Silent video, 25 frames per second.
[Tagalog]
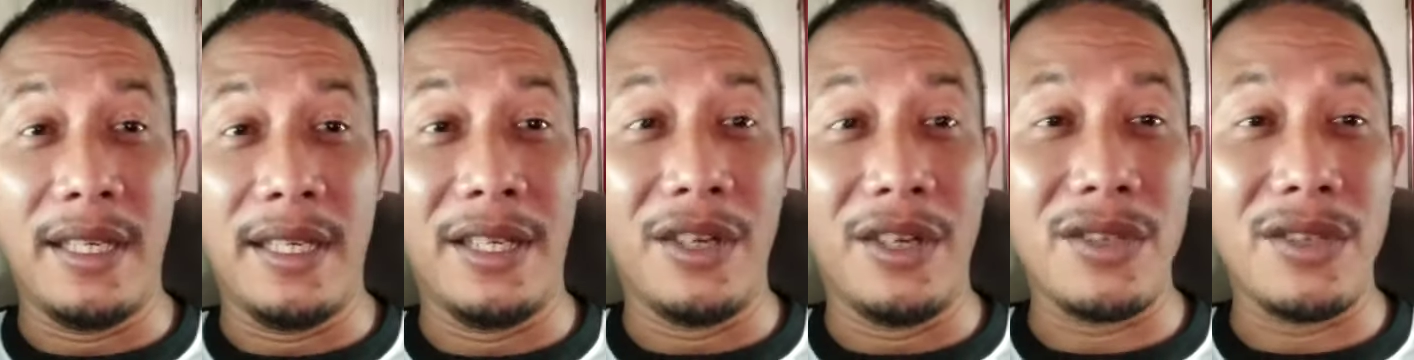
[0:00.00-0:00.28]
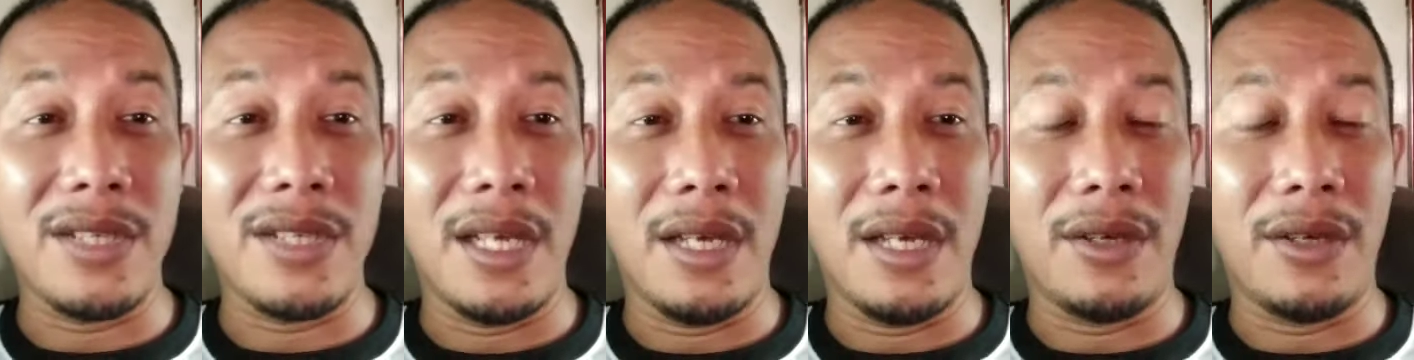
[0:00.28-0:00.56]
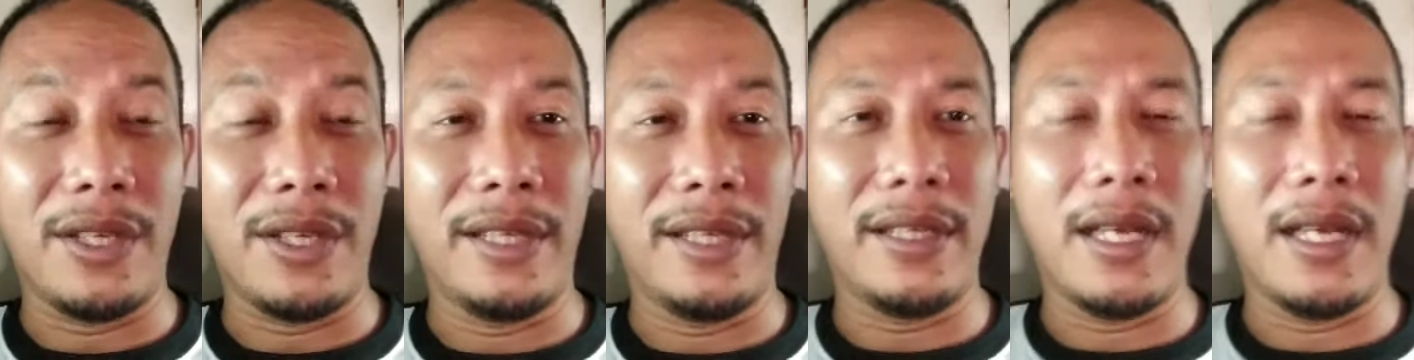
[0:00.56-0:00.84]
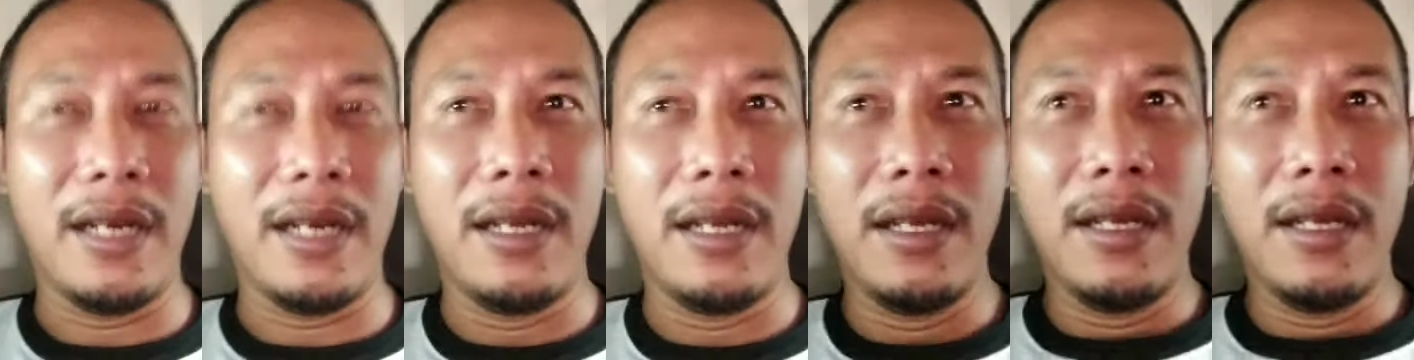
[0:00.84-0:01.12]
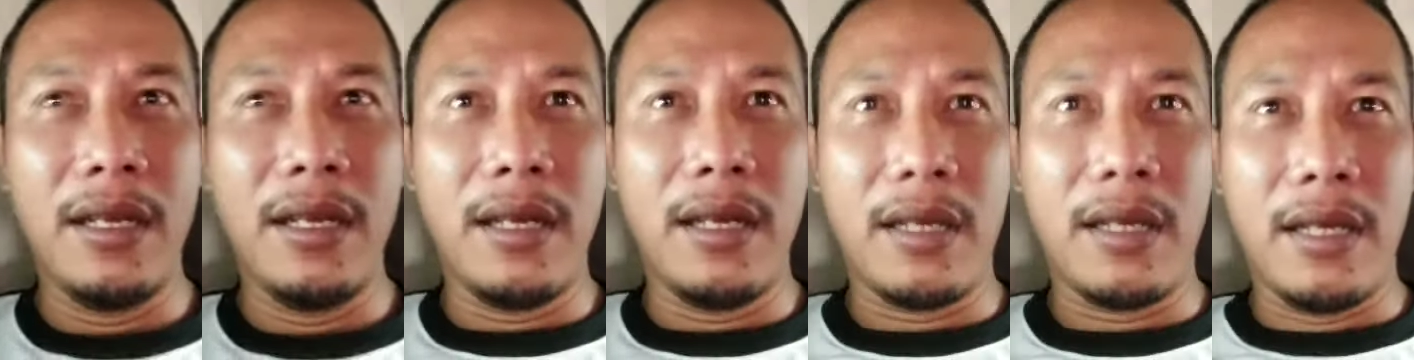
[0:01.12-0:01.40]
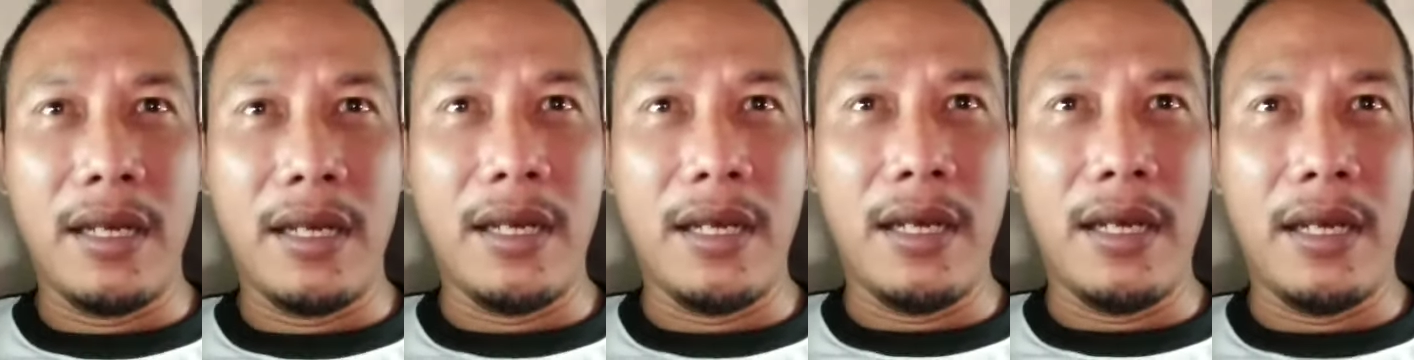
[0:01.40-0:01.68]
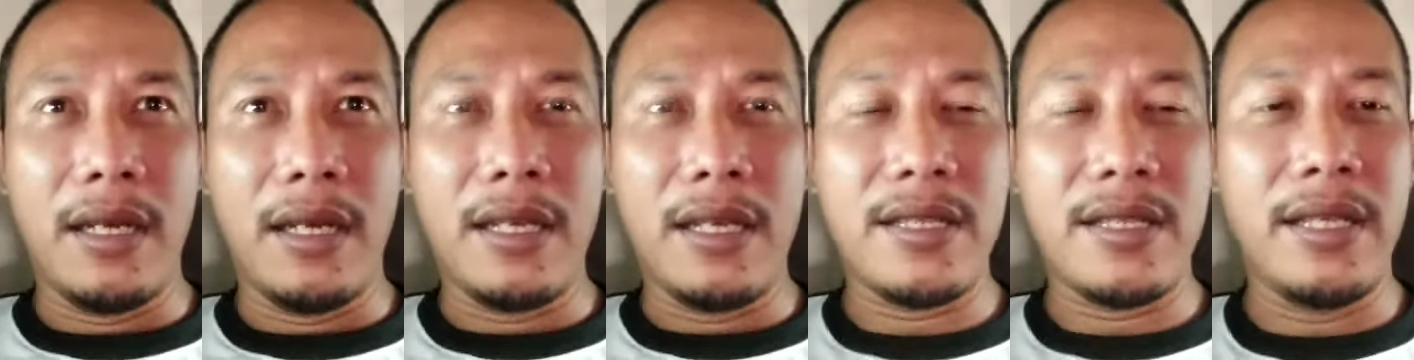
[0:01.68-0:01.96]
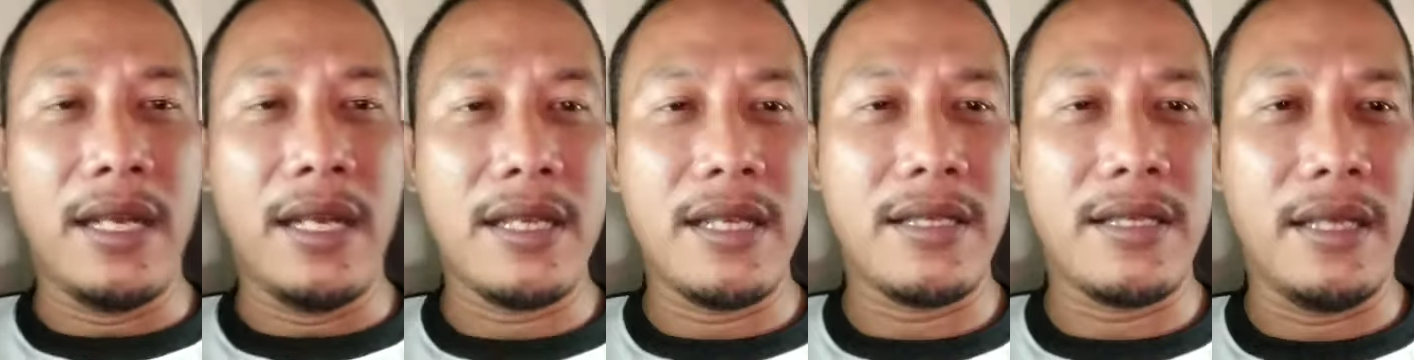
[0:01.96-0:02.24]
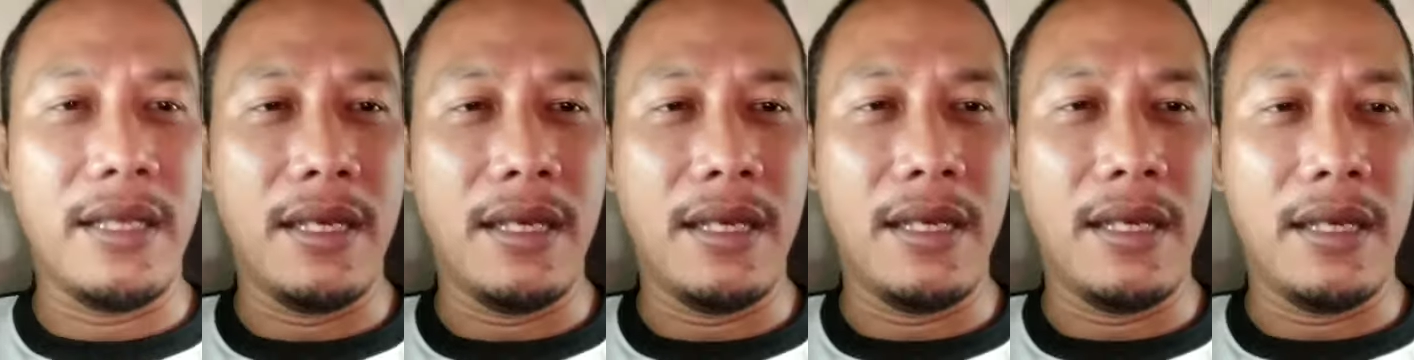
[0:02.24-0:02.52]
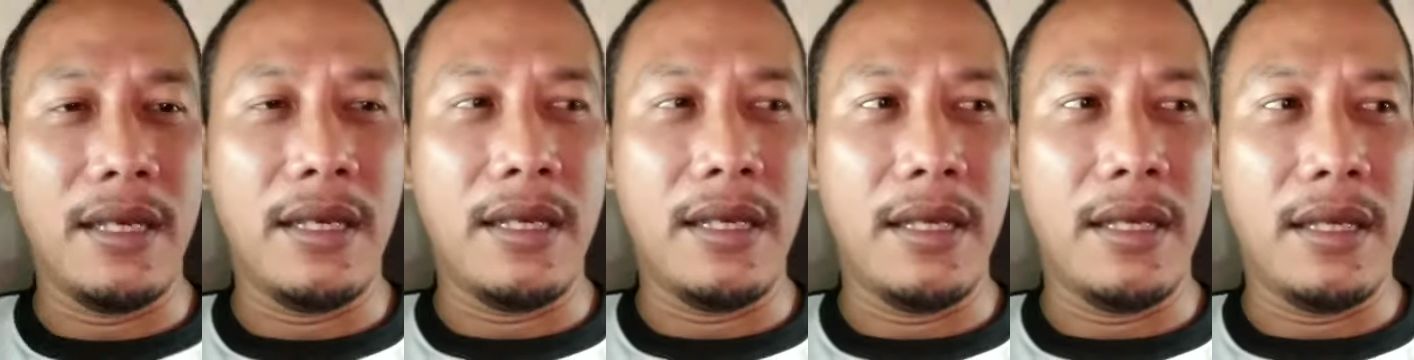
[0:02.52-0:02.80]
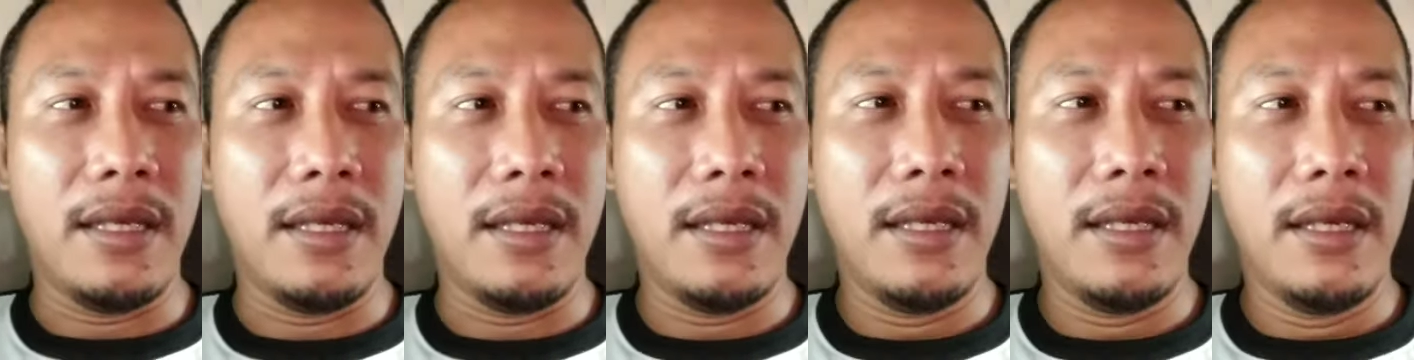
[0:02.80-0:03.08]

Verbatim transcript: Negro sa Oriental. Nga, nga sila si uh,